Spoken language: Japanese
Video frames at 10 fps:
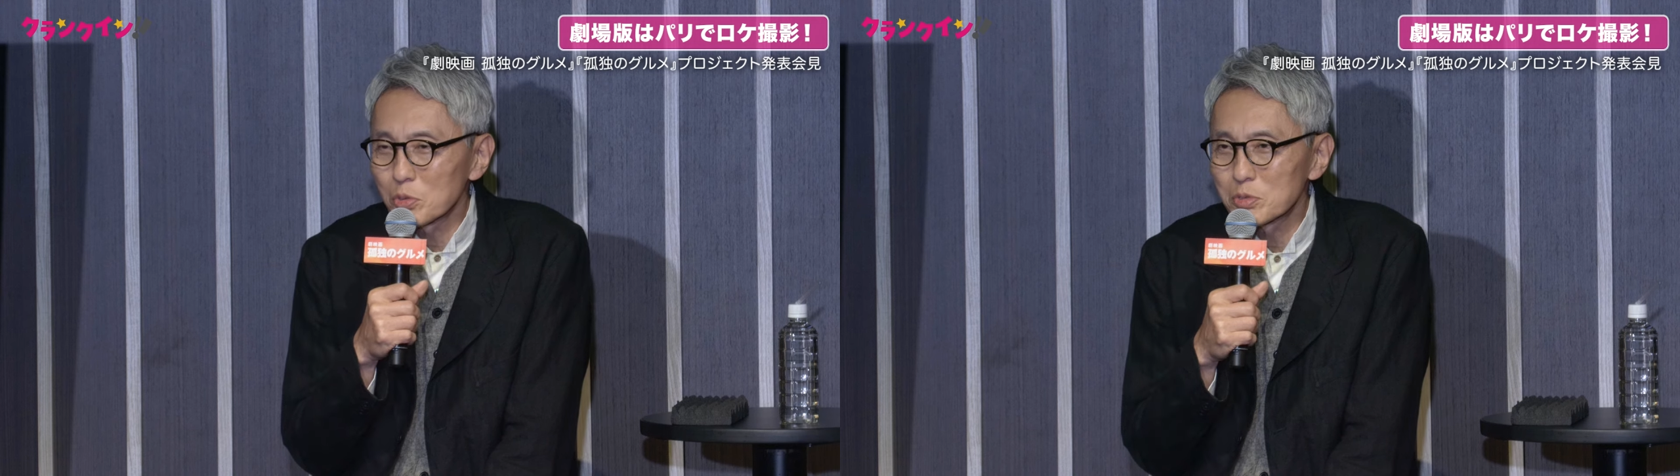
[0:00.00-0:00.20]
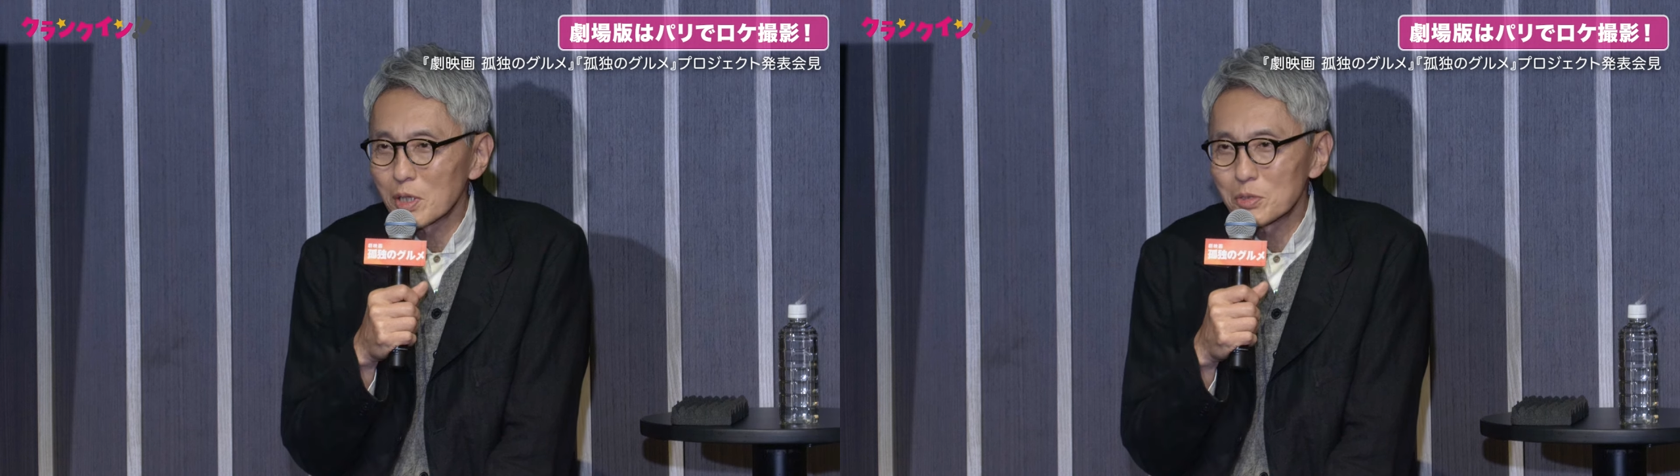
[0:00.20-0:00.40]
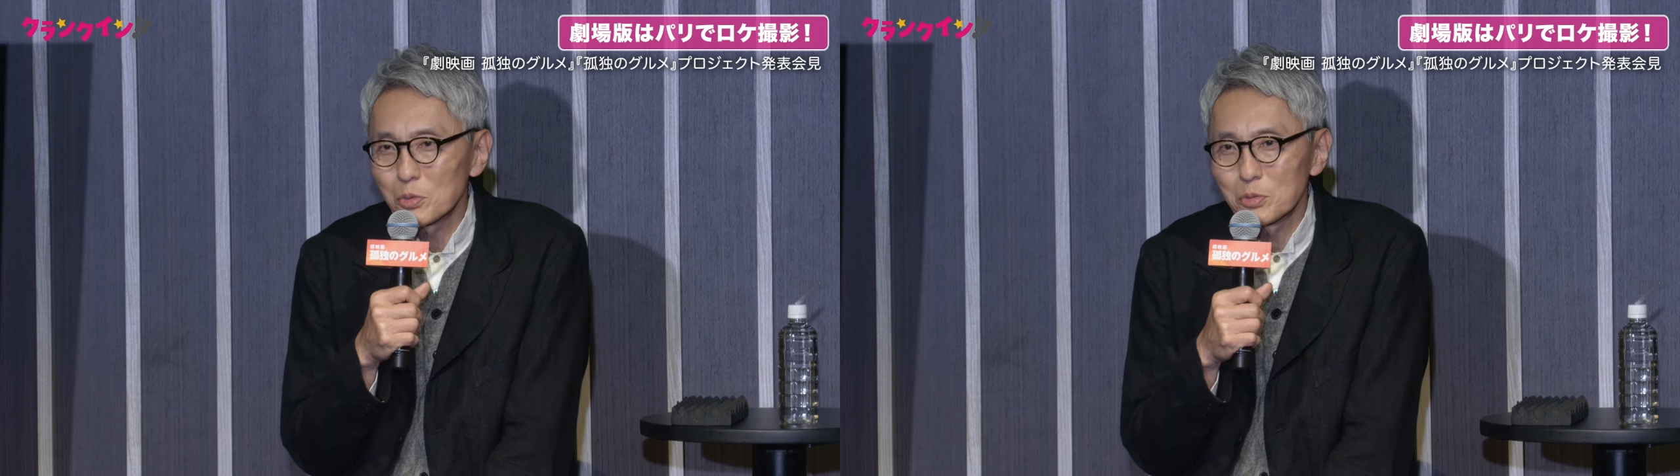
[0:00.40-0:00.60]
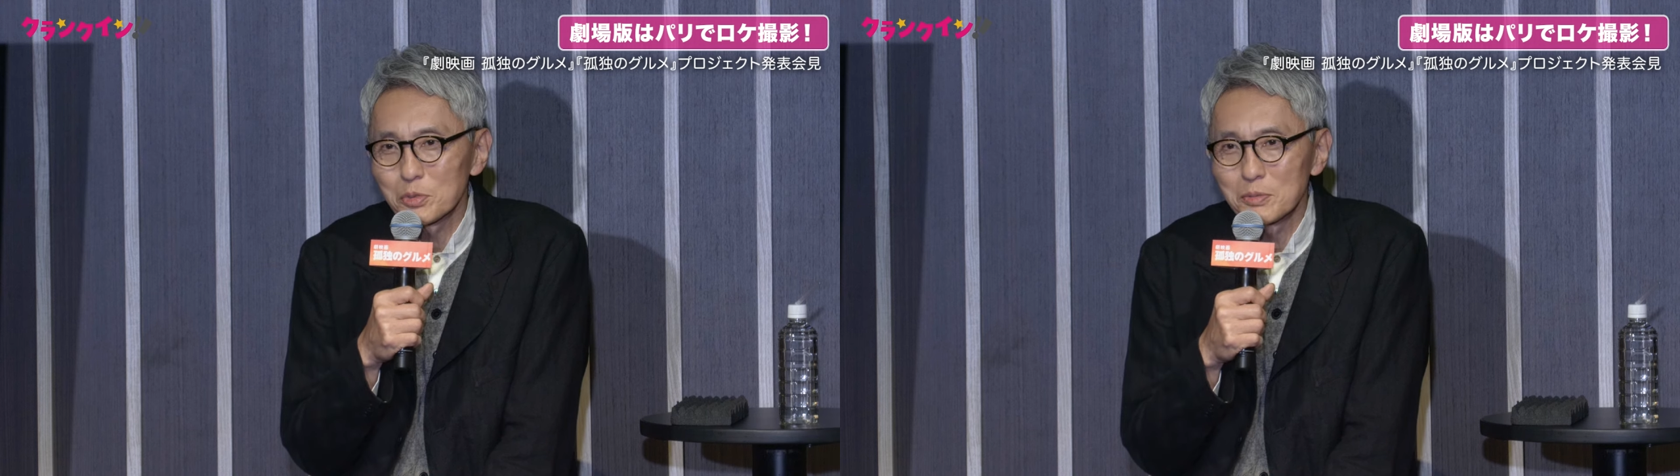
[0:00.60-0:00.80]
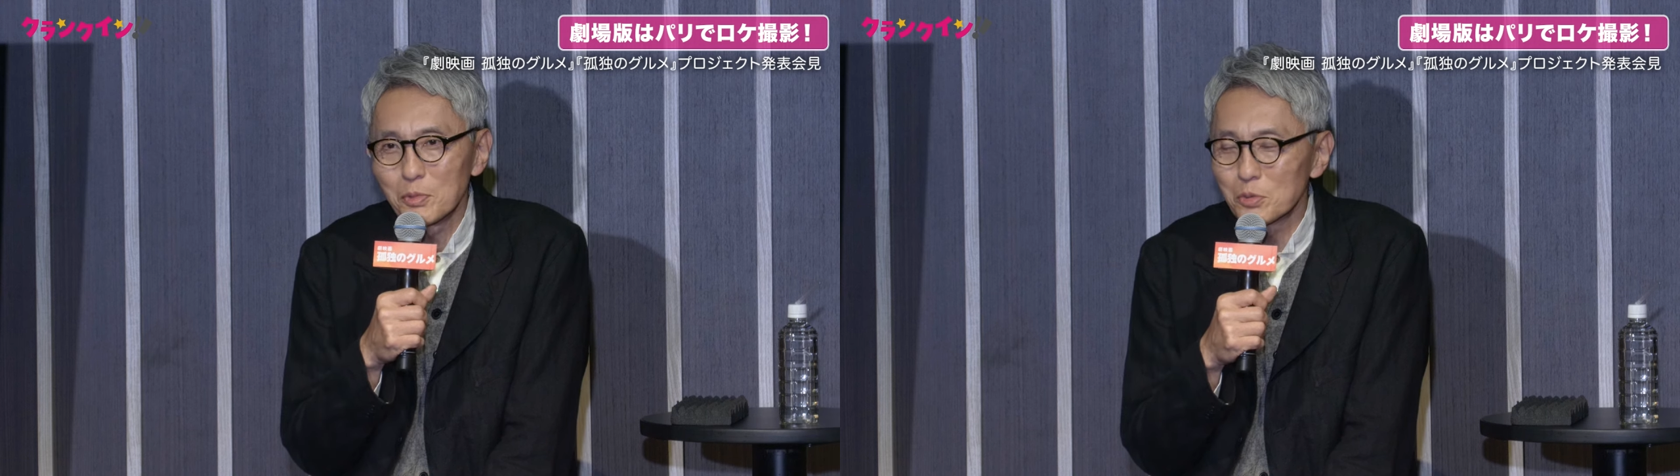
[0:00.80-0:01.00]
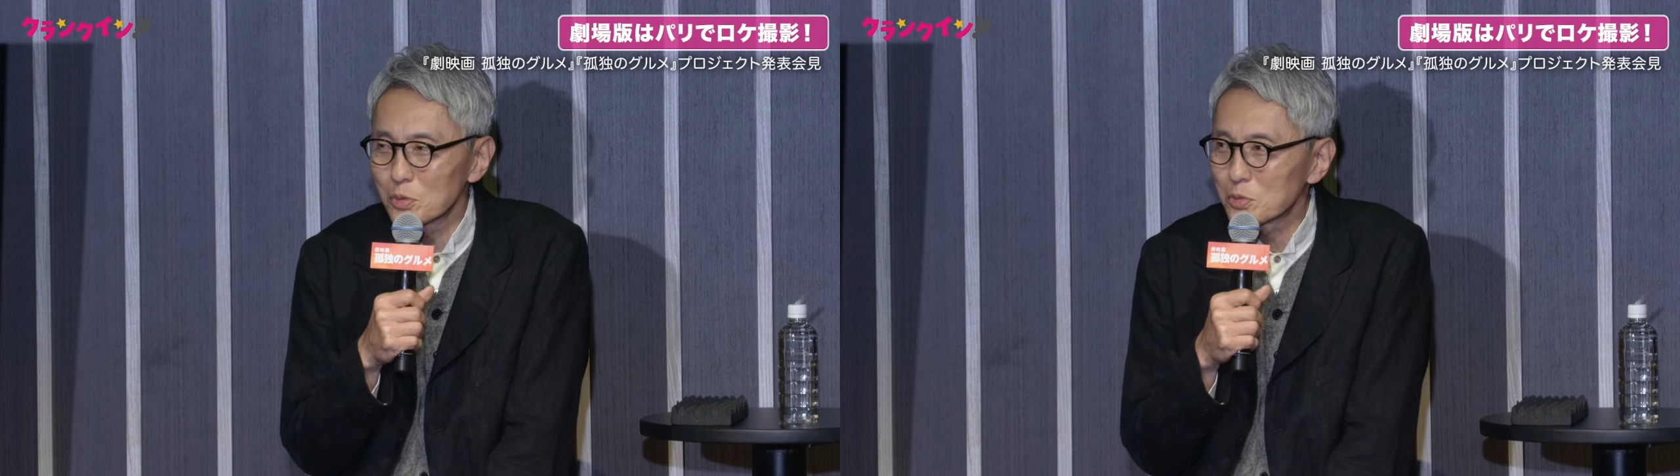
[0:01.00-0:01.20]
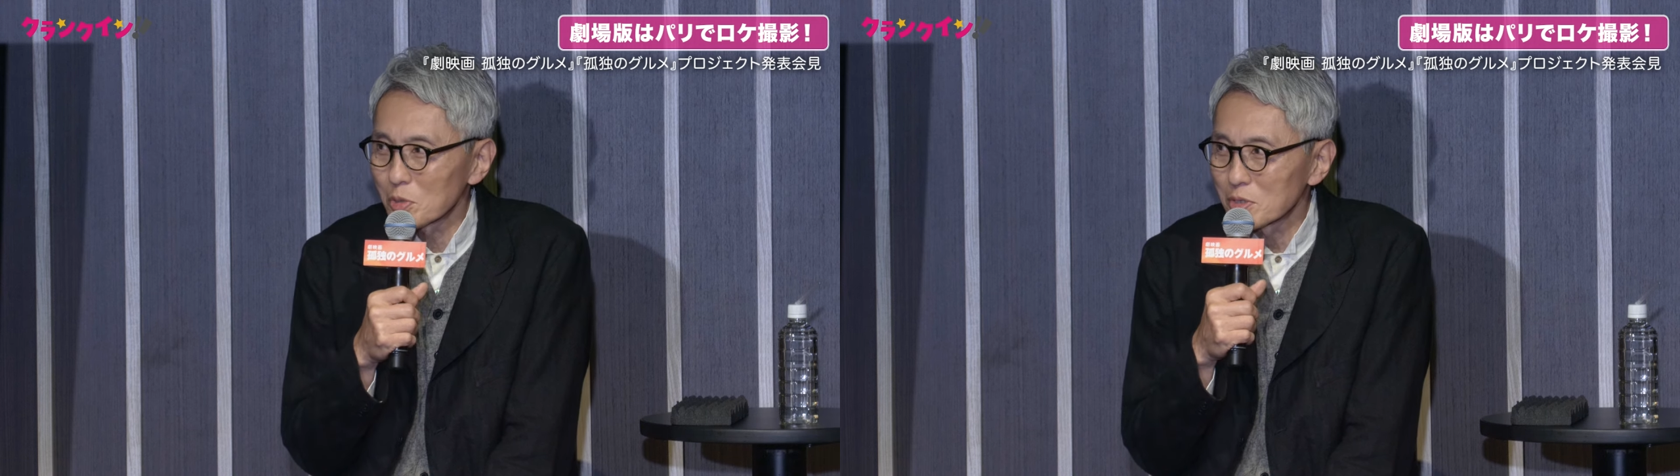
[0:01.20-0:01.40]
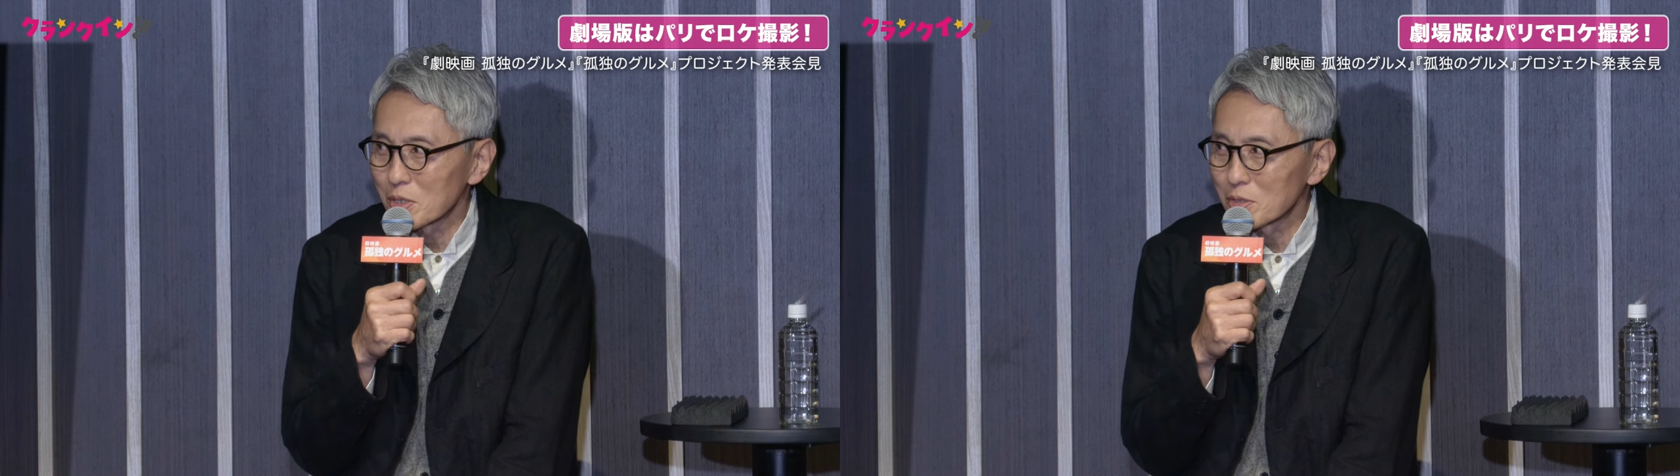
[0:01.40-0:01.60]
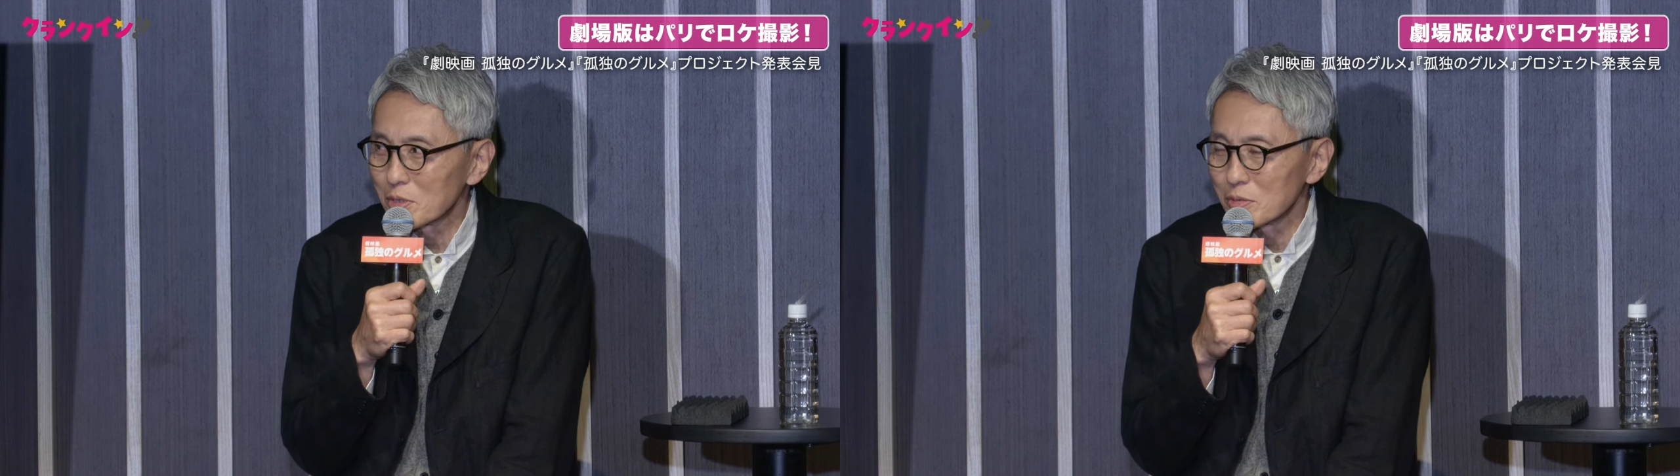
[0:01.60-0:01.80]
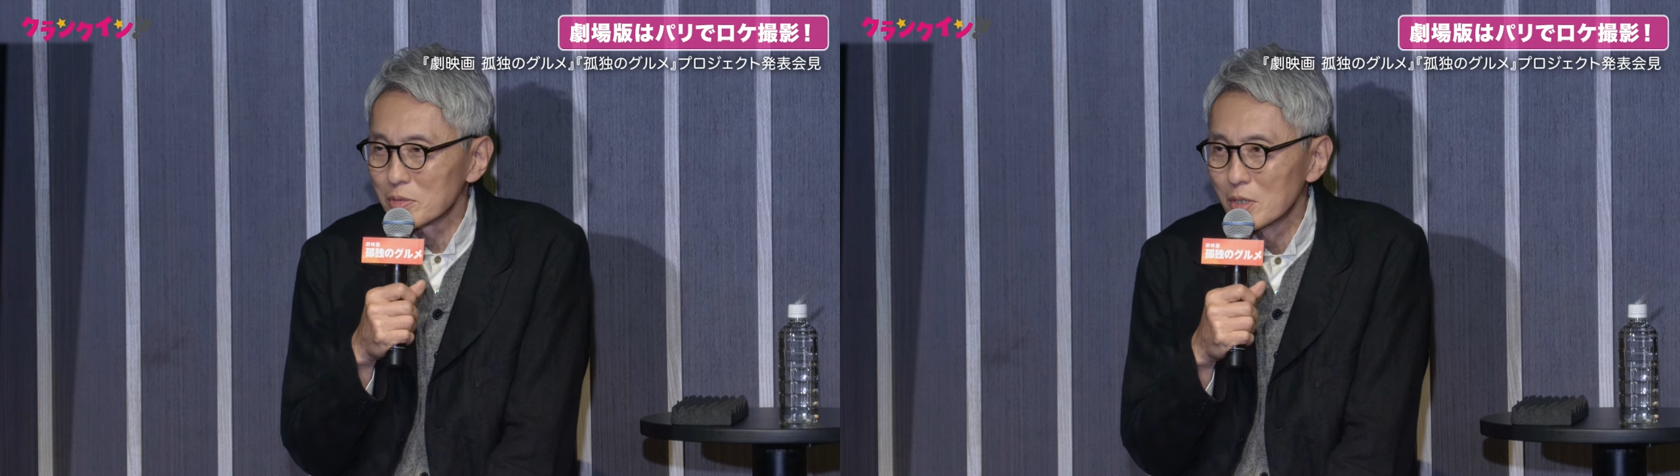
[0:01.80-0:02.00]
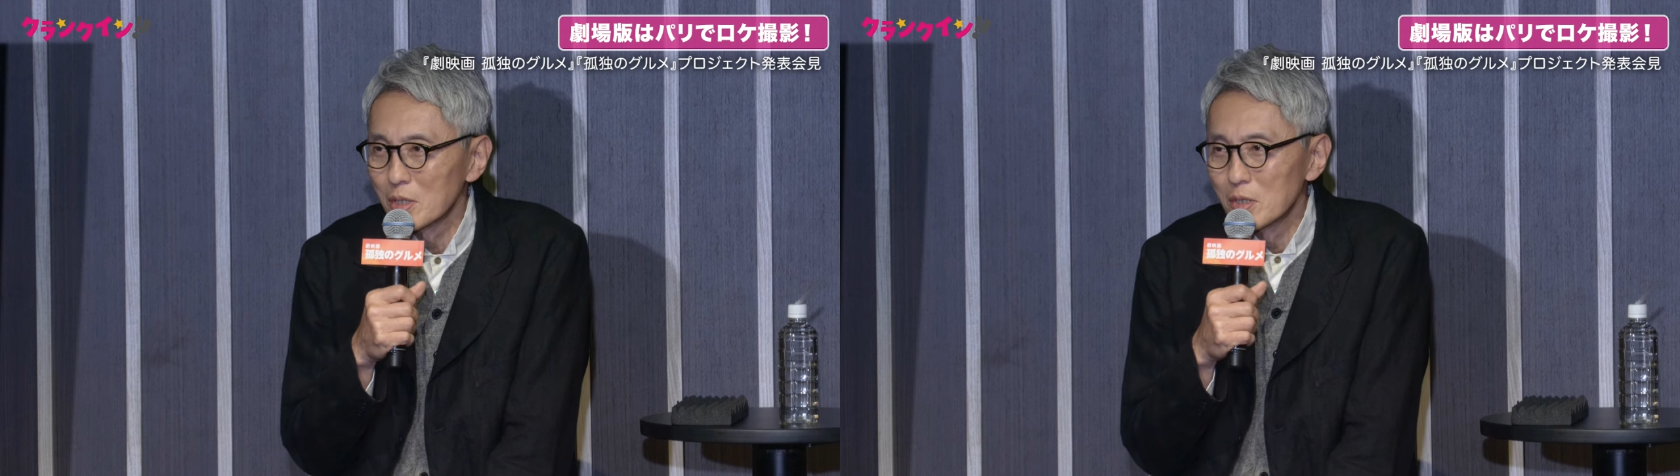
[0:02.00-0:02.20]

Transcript: 独カットというものを撮れたっていう